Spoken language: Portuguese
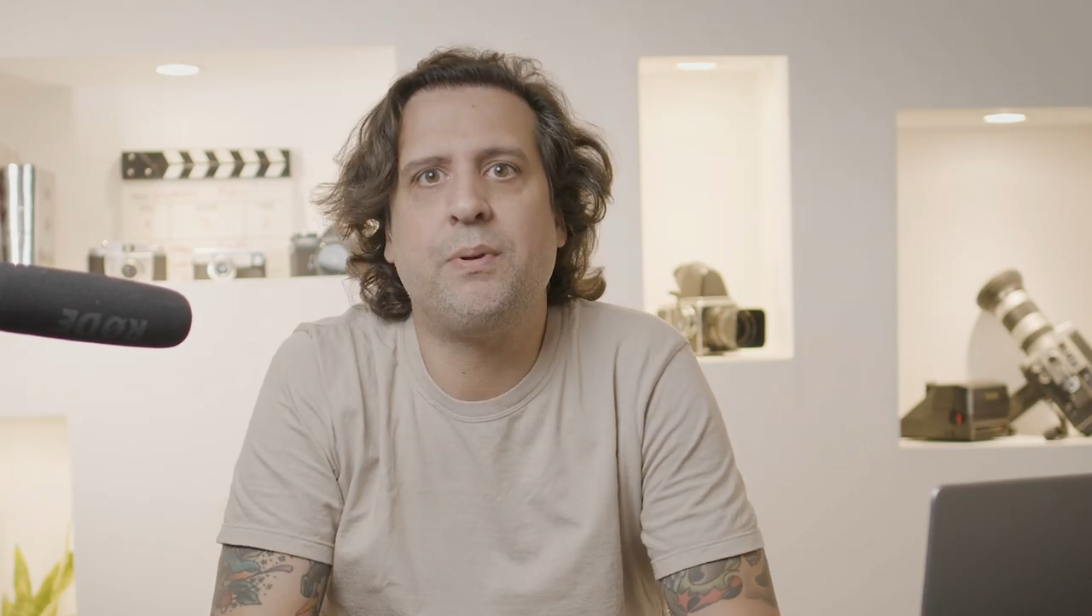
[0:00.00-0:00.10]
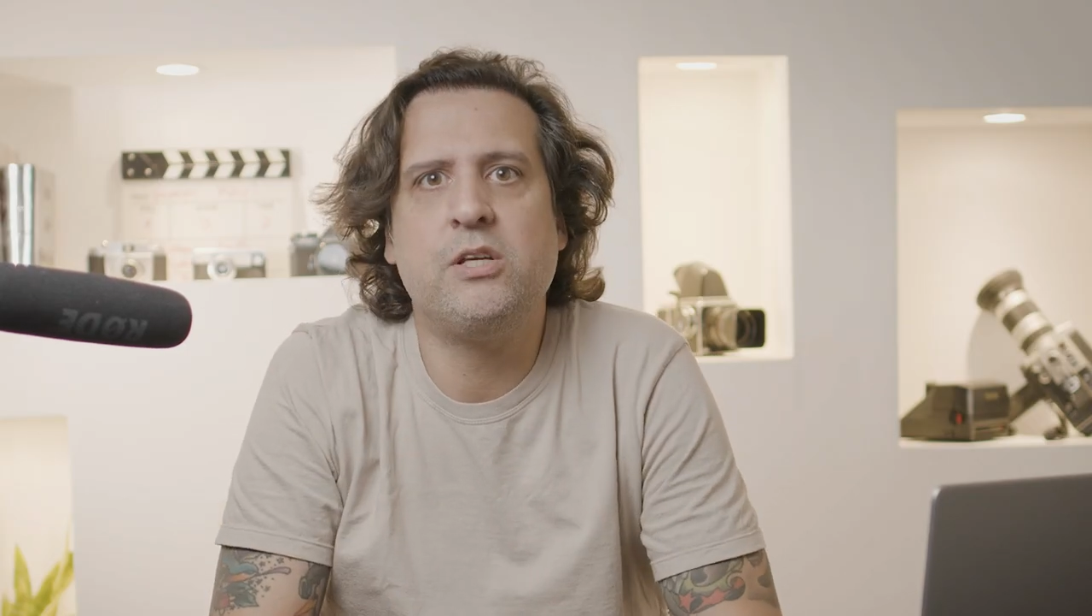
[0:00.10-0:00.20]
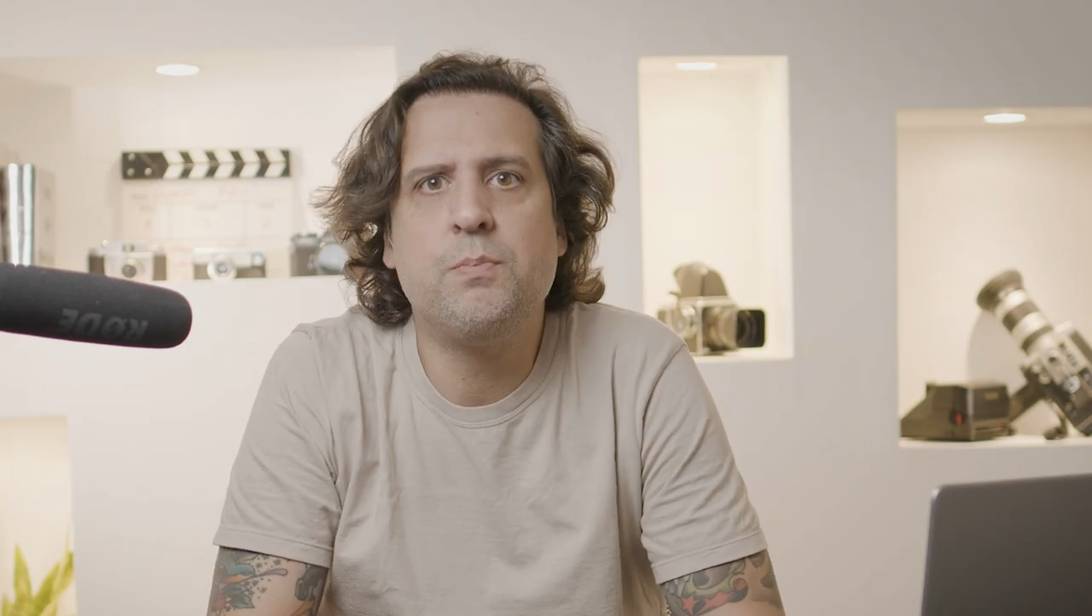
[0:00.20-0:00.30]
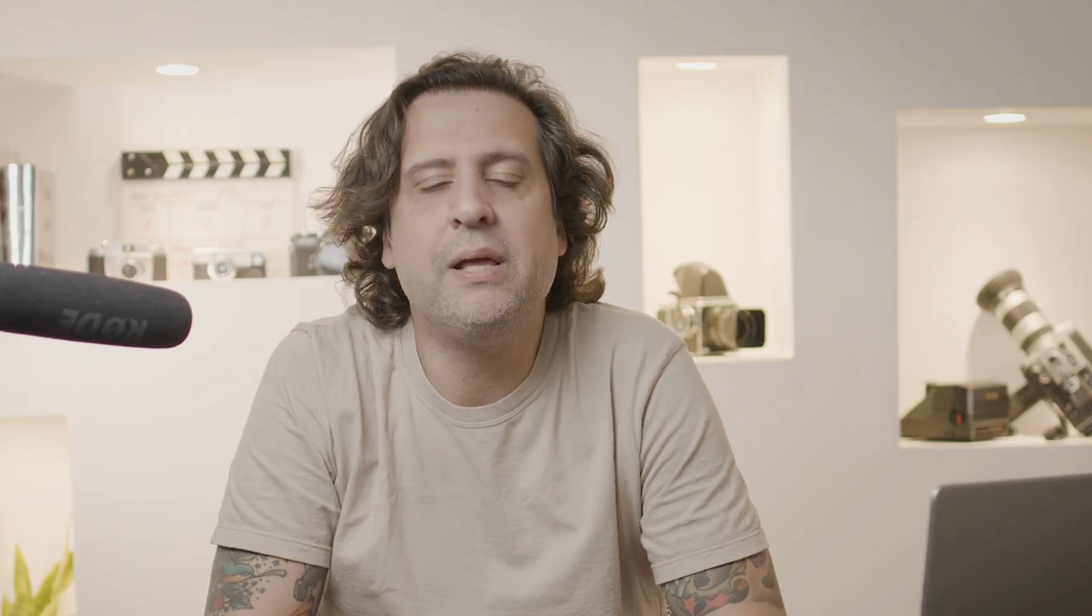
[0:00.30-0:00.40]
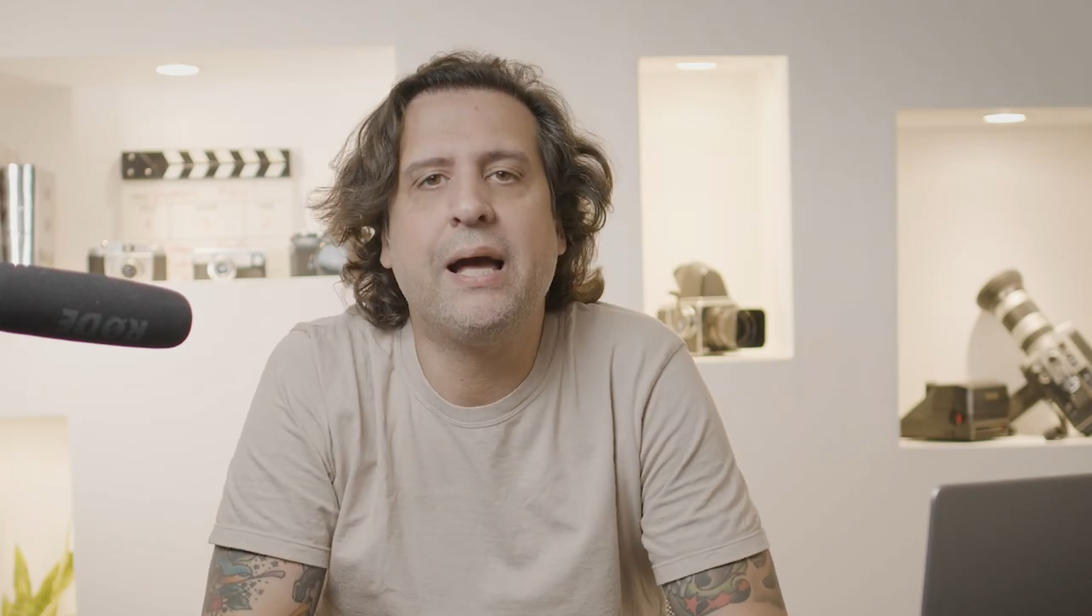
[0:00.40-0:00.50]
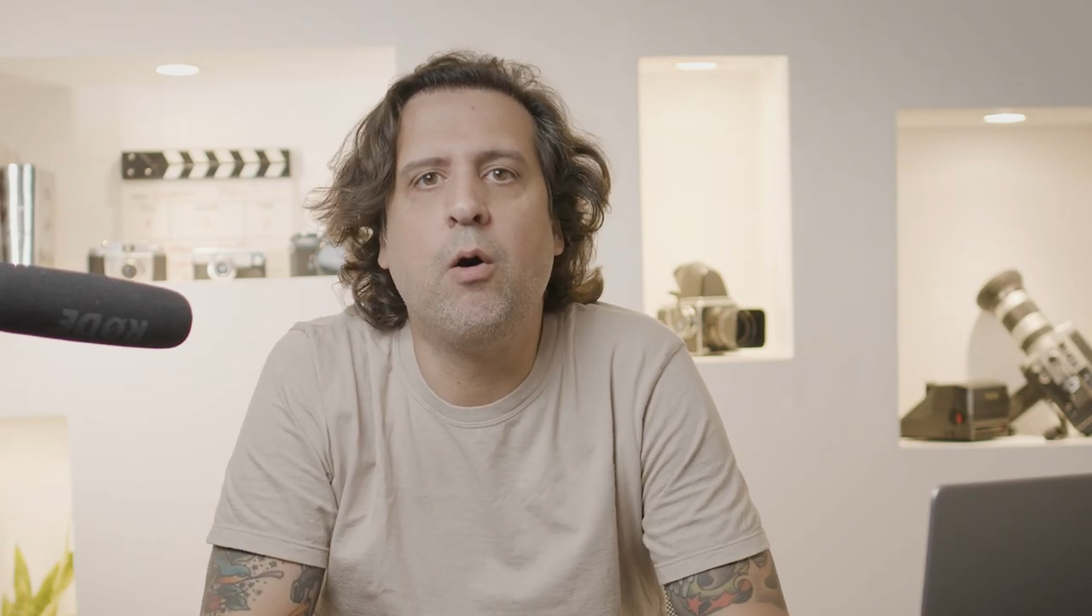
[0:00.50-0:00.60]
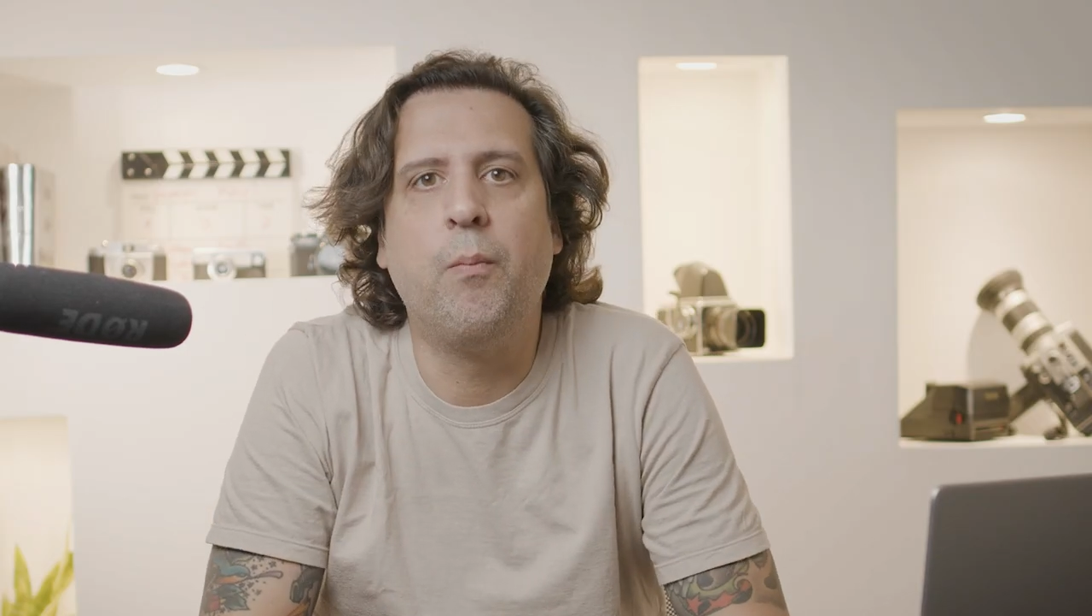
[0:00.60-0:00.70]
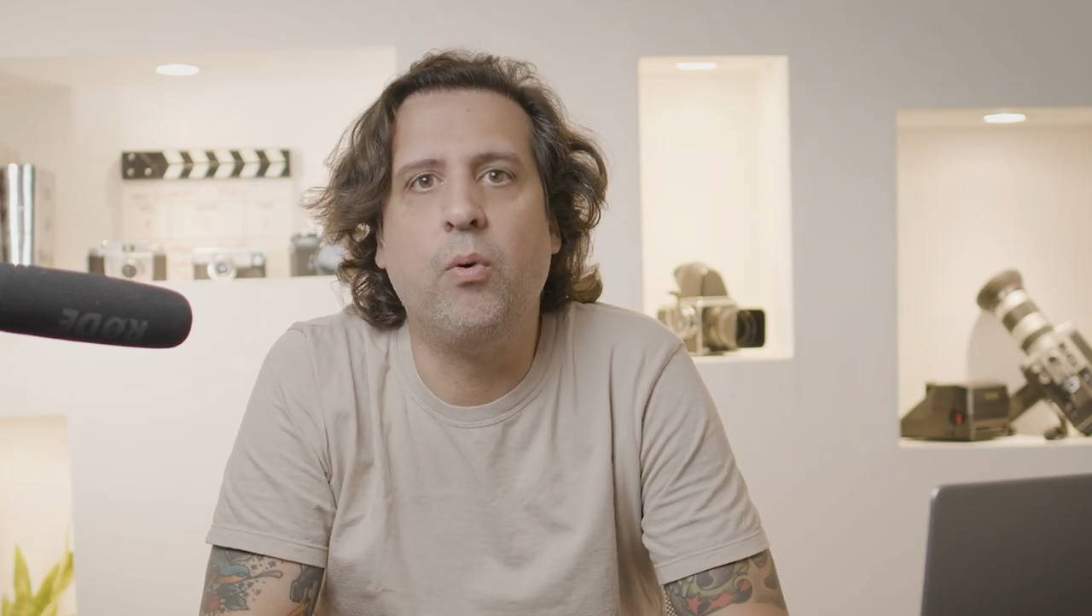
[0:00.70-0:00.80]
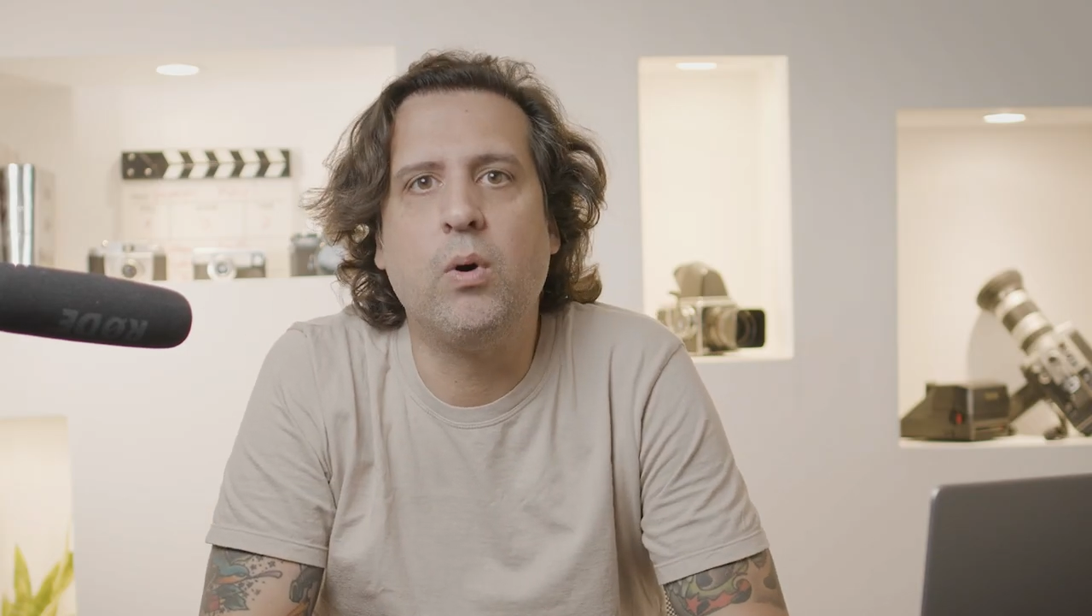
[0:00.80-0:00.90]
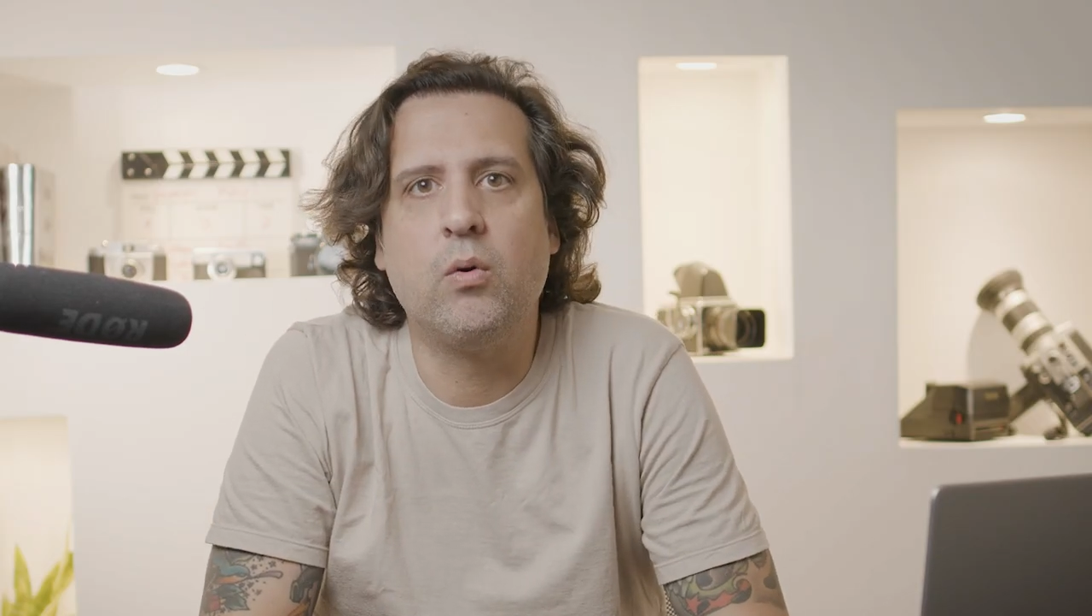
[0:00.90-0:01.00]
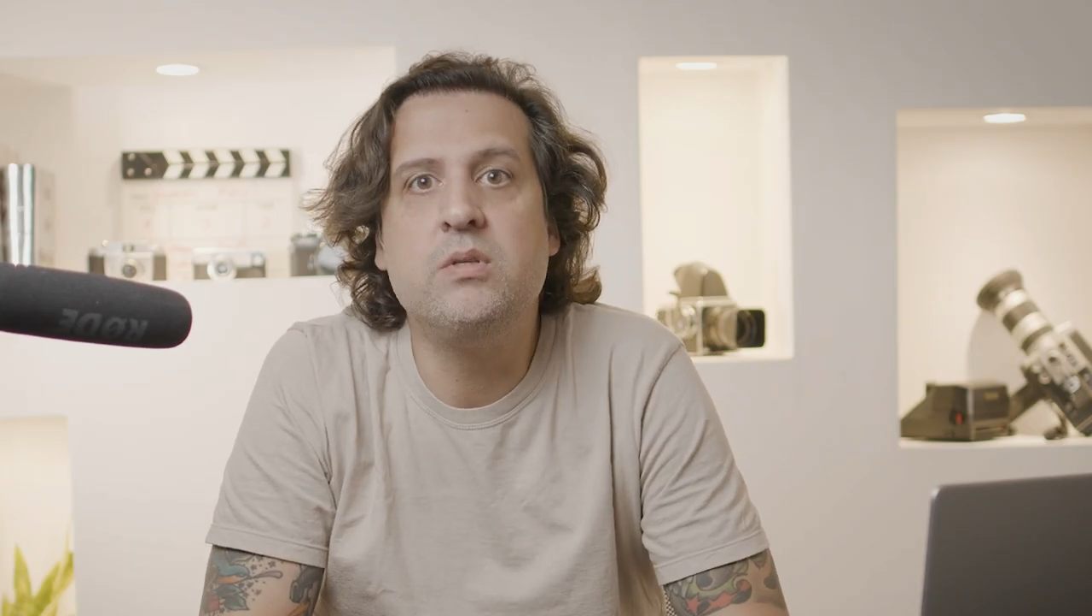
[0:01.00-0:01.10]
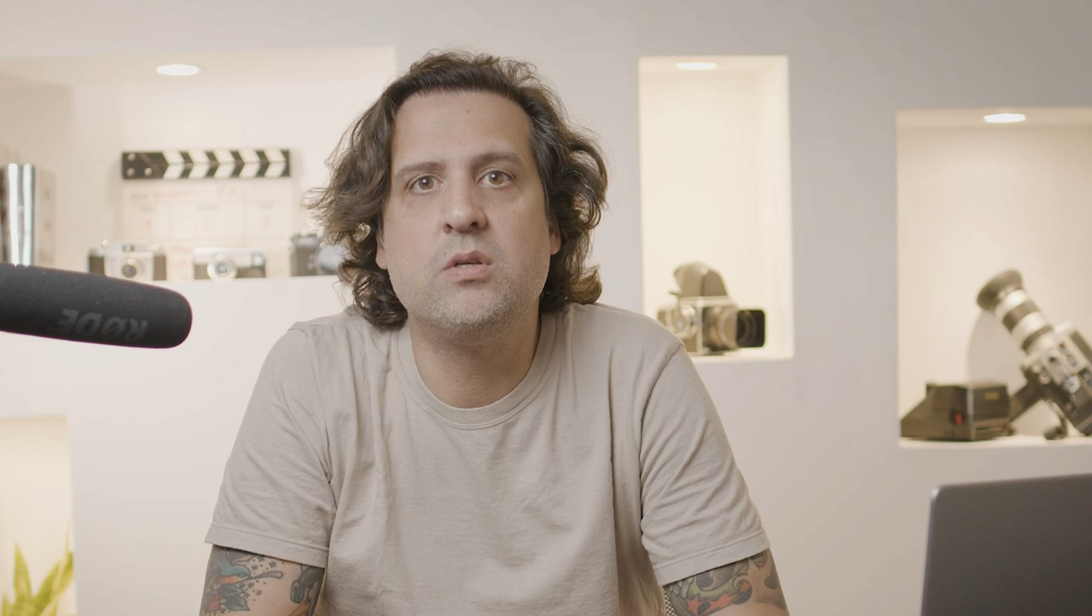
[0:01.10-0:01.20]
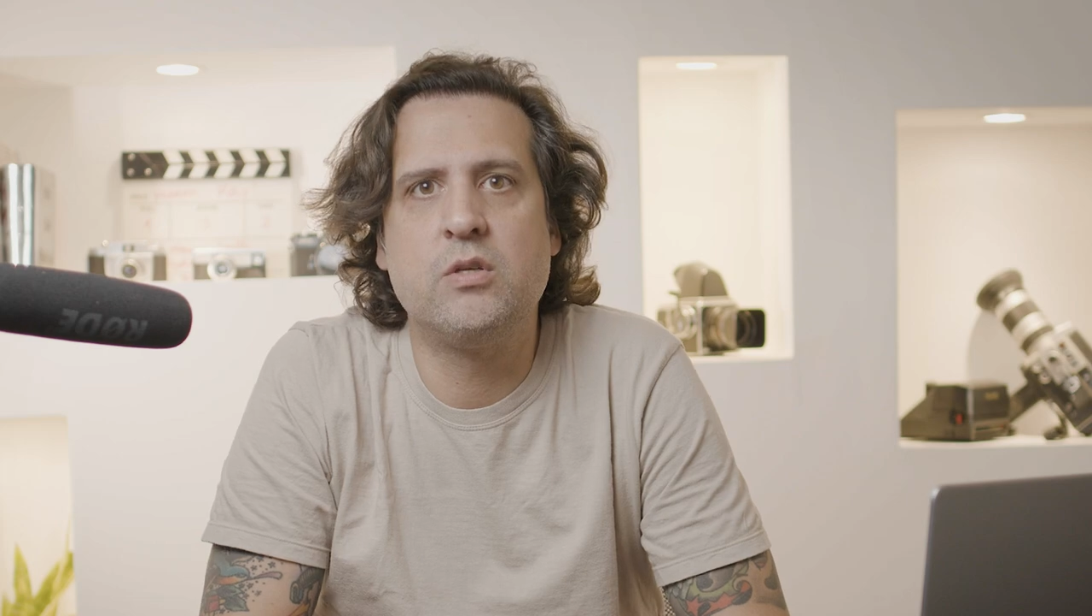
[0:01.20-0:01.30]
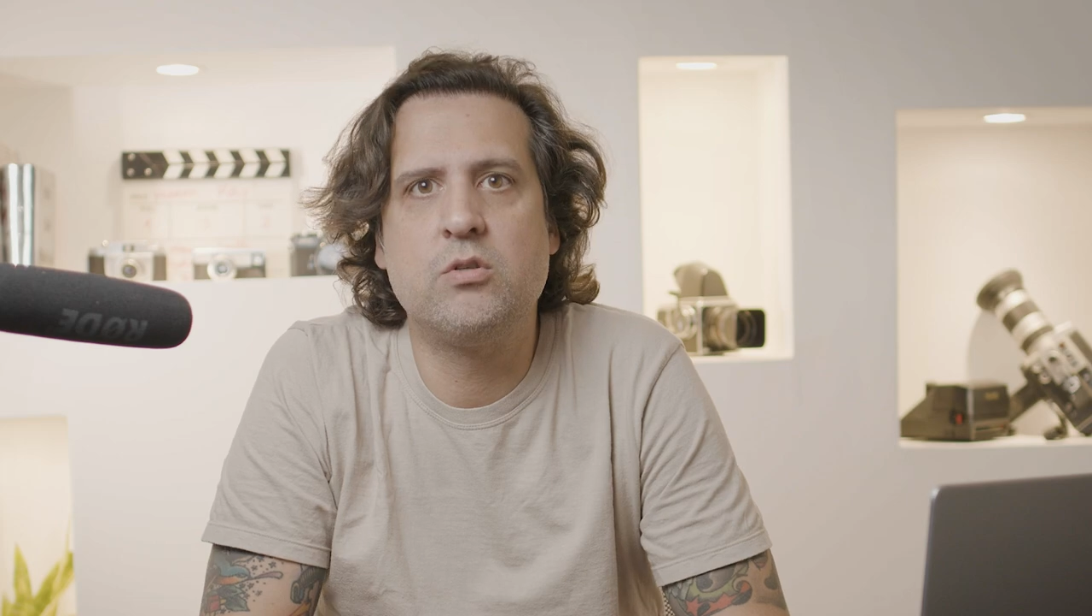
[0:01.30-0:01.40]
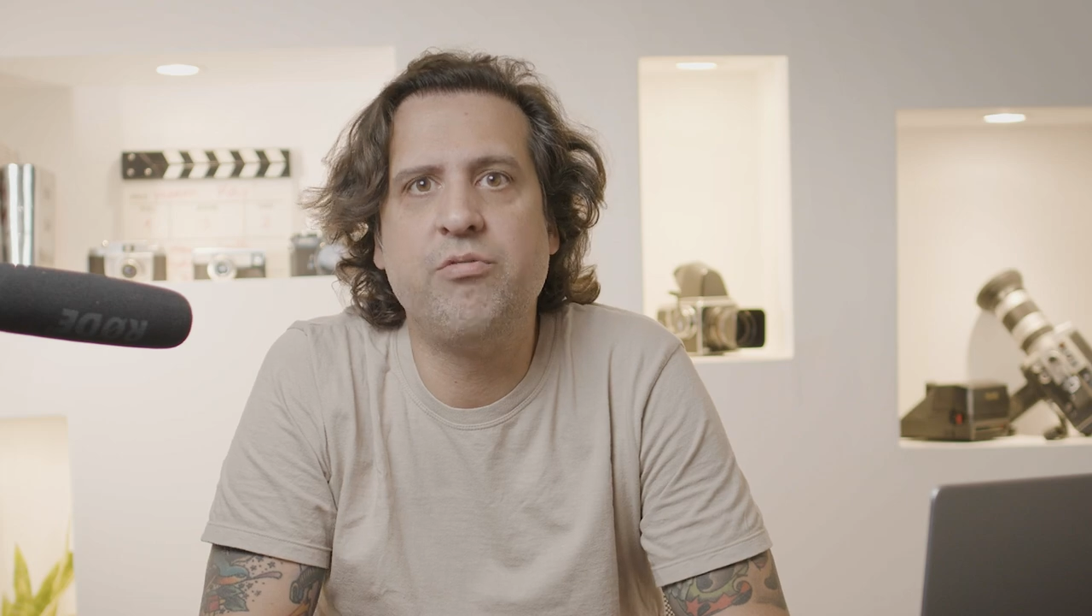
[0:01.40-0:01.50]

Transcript: para explicar um pouco a condição da